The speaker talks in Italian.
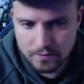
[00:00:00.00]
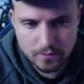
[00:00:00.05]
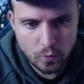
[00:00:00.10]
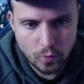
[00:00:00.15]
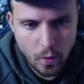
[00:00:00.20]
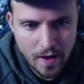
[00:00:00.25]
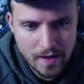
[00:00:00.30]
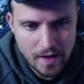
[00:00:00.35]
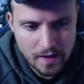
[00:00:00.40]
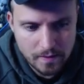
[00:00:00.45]

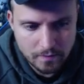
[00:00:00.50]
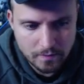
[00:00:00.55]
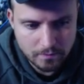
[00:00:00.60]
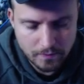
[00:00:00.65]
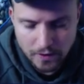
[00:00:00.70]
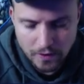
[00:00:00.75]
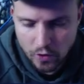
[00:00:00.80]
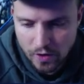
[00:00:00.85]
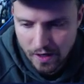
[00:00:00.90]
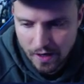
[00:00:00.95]
Uai,
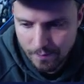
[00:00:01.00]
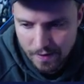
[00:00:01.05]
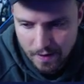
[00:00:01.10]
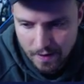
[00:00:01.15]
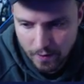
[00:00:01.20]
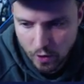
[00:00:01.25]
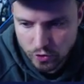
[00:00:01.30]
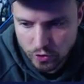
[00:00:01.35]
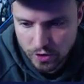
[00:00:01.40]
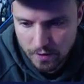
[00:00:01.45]
madonna
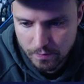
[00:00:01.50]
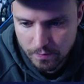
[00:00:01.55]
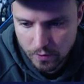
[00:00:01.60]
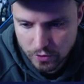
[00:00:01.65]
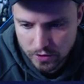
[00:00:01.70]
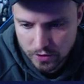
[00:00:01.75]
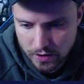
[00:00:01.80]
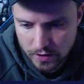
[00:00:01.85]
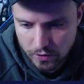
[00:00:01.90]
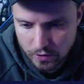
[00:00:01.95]
mia, cosa è,
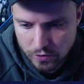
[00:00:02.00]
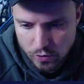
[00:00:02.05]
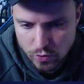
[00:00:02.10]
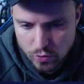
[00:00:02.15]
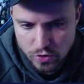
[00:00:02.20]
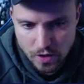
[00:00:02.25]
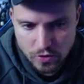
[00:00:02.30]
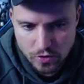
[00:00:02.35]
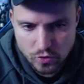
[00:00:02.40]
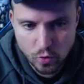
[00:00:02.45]
cosa, cosa è,
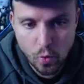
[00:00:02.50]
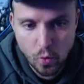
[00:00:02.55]
successo?